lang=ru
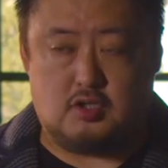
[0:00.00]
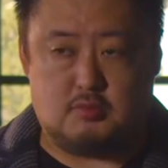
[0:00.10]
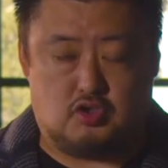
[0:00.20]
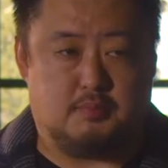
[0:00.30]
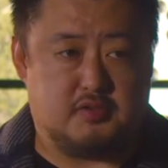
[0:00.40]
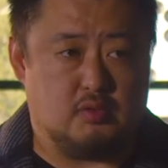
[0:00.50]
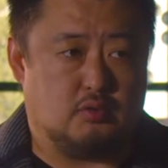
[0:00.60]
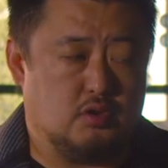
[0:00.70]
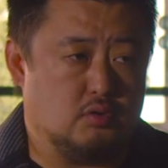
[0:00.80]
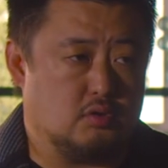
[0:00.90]
съемочный
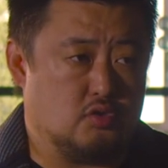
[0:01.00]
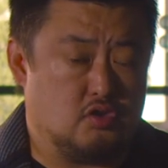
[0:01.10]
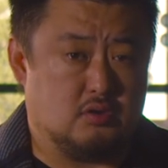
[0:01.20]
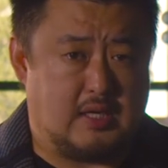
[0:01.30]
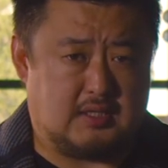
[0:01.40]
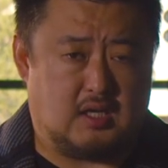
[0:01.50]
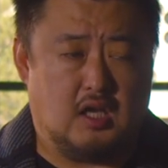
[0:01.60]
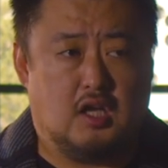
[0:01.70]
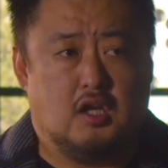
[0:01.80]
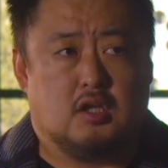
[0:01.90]
период идет очень гладко,
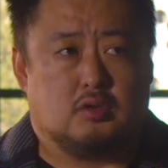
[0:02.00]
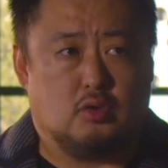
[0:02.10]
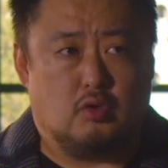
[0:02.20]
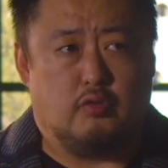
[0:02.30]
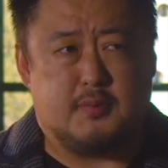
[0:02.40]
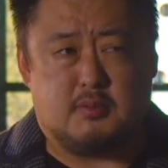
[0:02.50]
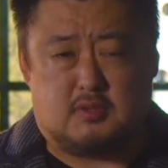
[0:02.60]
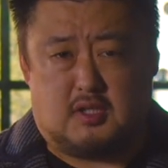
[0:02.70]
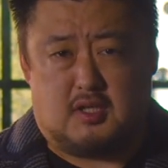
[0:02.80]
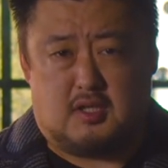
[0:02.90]
то, в
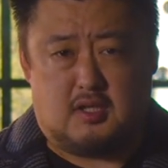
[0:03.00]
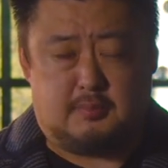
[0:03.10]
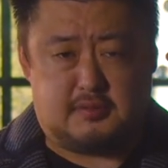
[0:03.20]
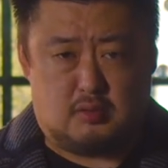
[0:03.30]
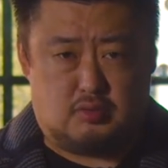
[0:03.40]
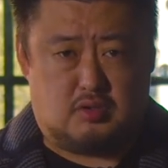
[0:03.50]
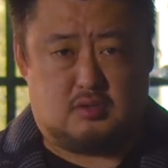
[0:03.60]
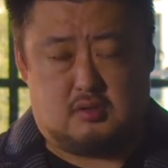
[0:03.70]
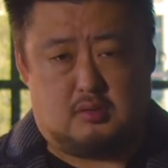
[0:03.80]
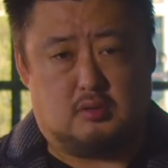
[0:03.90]
общем-то,
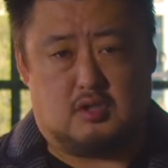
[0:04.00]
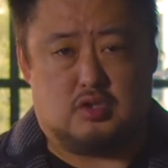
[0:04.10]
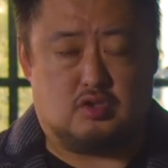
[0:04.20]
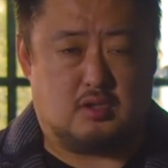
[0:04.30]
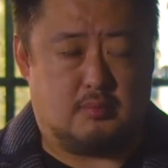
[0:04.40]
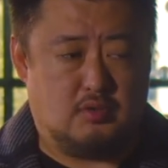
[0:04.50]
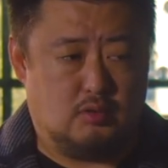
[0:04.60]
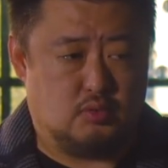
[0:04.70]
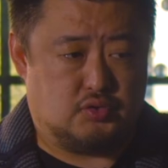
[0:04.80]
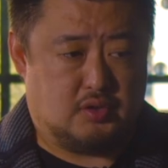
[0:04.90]
ген-ген-продюсер, он даже там не
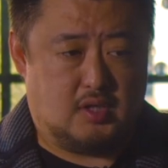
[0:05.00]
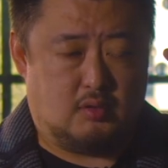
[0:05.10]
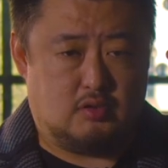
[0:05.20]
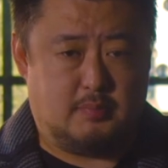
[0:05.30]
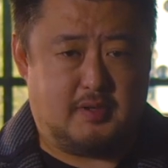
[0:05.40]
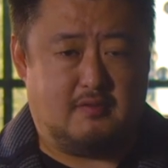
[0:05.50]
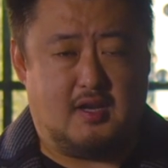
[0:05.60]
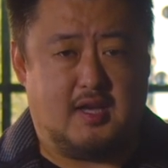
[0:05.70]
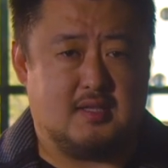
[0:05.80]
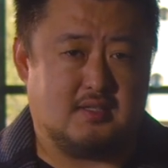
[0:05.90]
нужен, да, он не
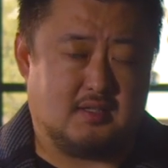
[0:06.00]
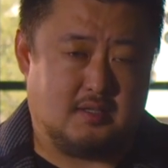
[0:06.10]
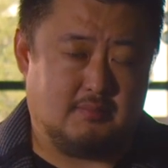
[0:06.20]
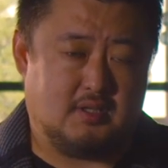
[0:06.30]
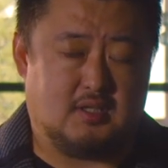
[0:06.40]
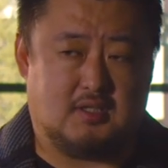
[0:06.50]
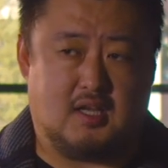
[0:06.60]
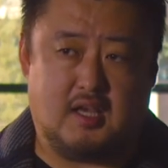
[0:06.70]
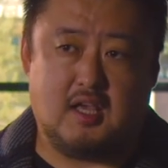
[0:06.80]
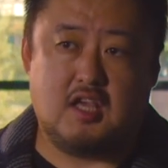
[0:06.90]
появляется там и так
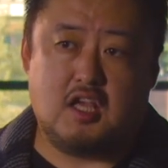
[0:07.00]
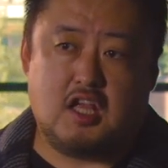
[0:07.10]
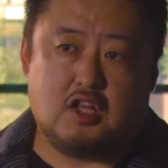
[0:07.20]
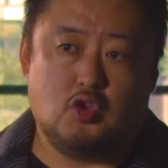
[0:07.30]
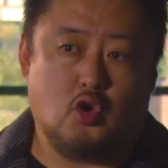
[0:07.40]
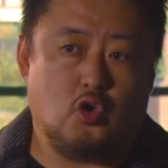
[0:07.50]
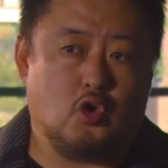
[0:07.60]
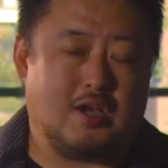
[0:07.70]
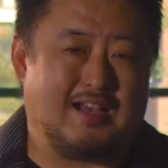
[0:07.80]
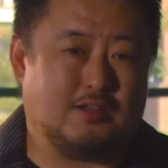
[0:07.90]
далее.
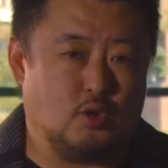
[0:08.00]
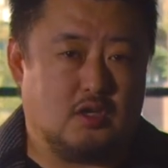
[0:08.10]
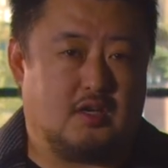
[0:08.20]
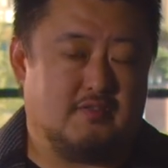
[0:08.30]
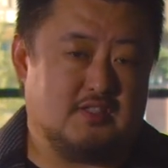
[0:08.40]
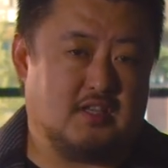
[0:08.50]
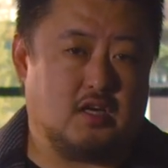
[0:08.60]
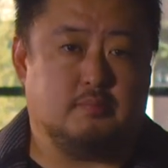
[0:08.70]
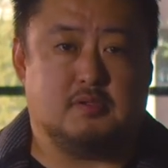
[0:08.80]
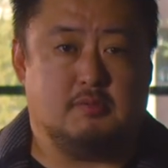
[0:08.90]
Но как только
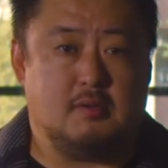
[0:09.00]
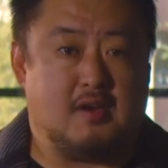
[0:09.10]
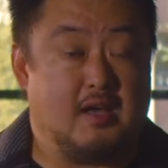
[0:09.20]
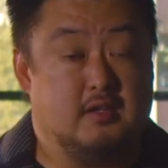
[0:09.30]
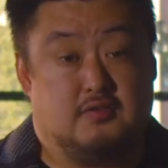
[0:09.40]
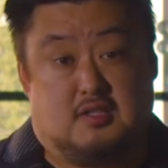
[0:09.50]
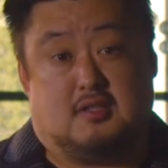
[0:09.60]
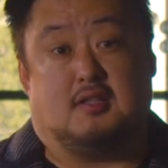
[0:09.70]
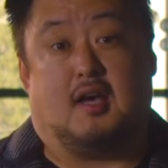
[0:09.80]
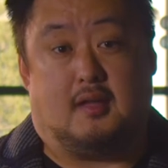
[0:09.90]
возникают проблемы, а они
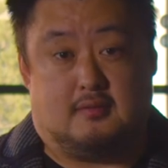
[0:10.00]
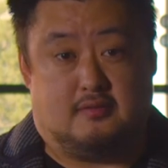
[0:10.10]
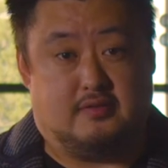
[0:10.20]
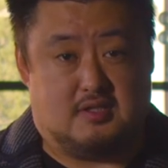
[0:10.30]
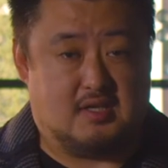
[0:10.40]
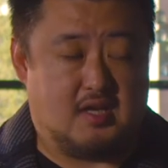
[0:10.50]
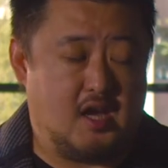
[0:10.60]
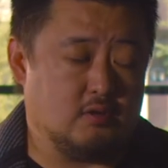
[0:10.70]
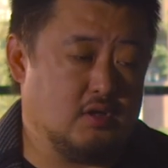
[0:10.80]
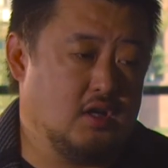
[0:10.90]
всегда
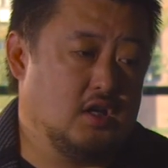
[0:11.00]
возникают,